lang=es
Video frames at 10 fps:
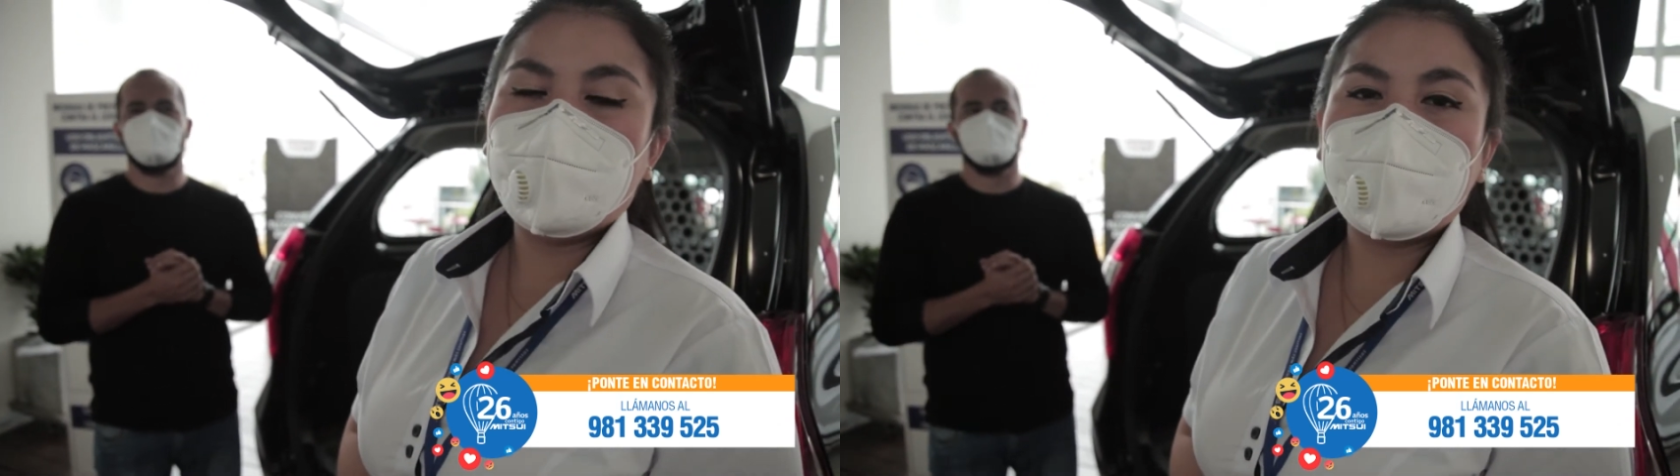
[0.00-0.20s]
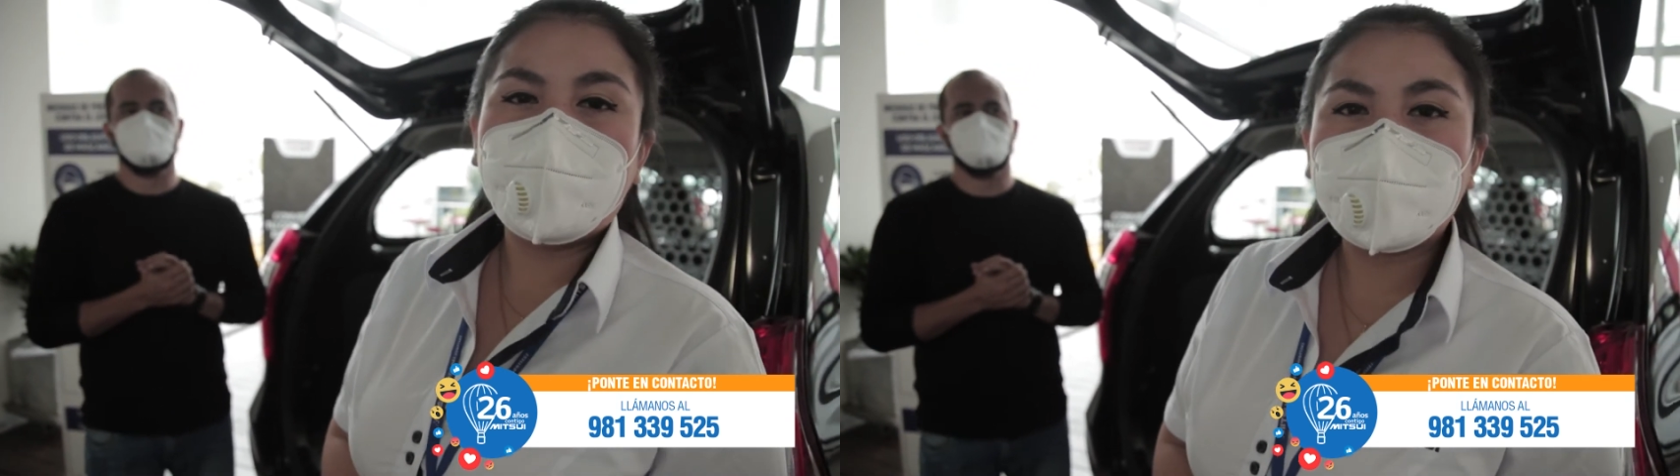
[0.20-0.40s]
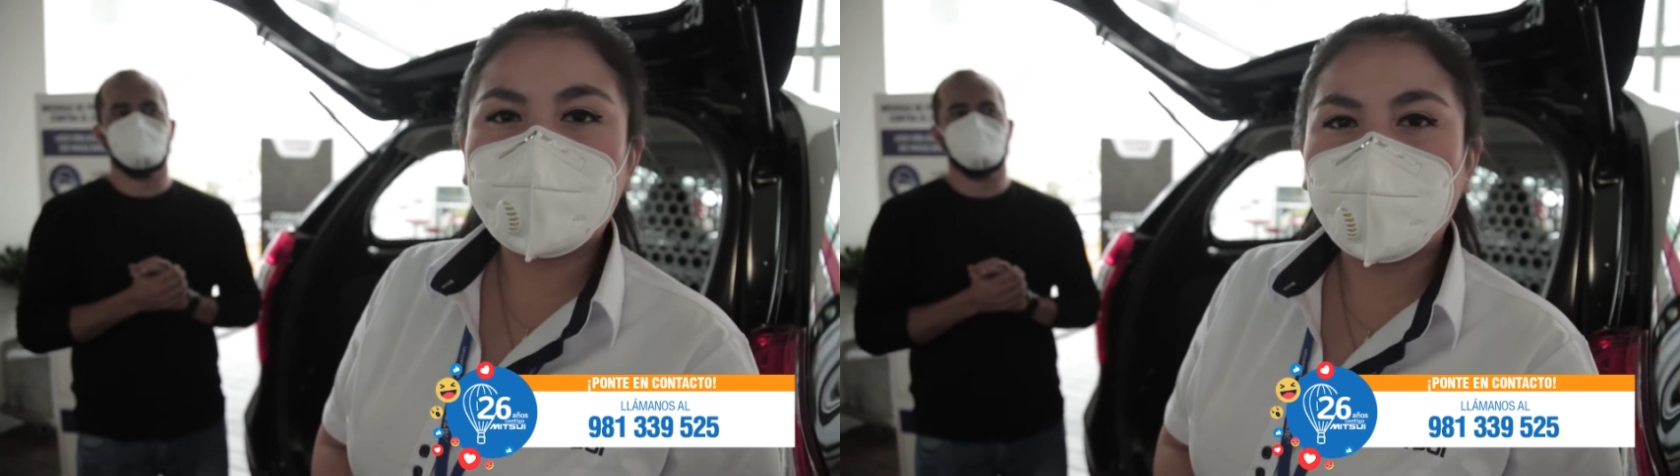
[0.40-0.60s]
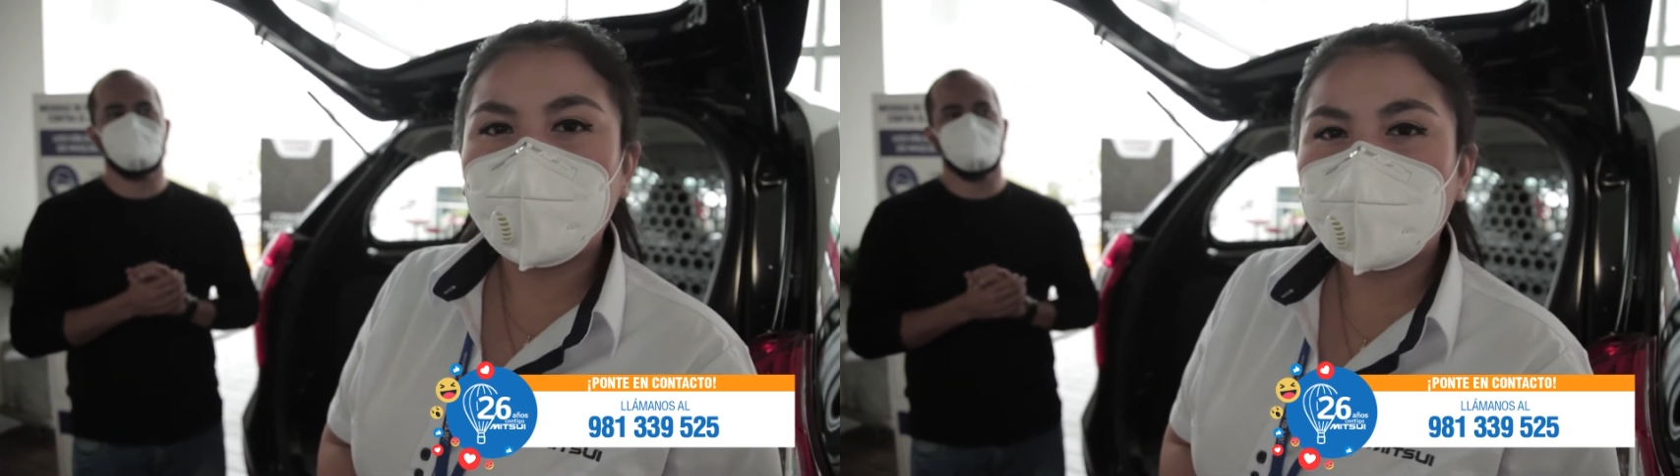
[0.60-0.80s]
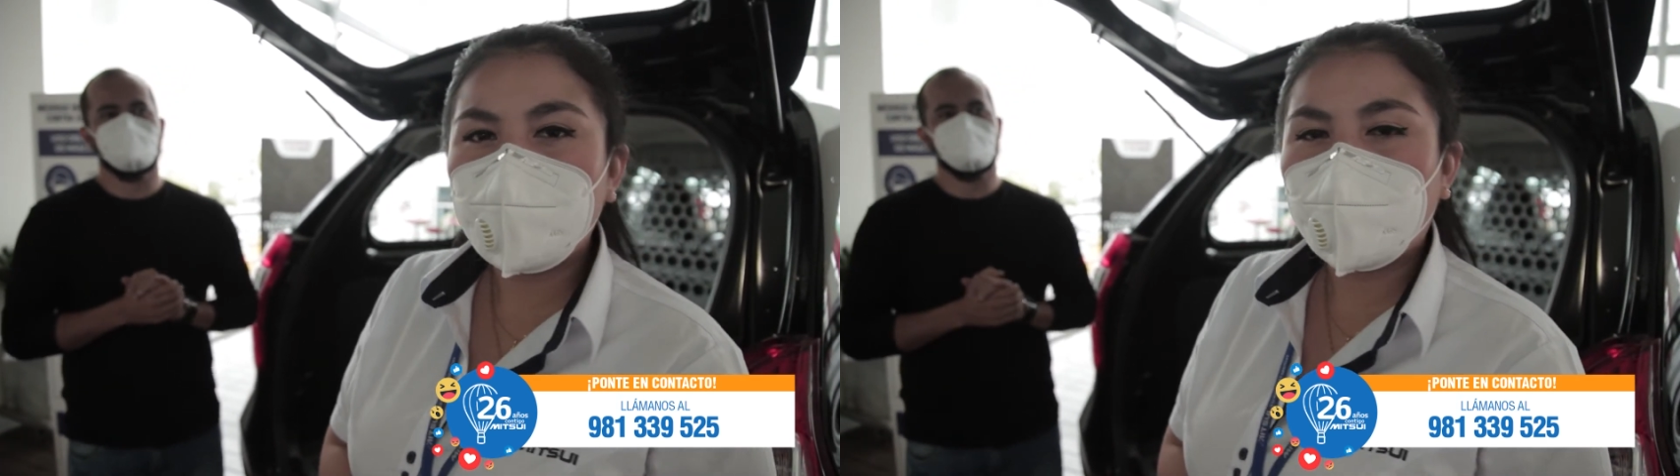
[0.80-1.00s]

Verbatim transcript: se caracteriza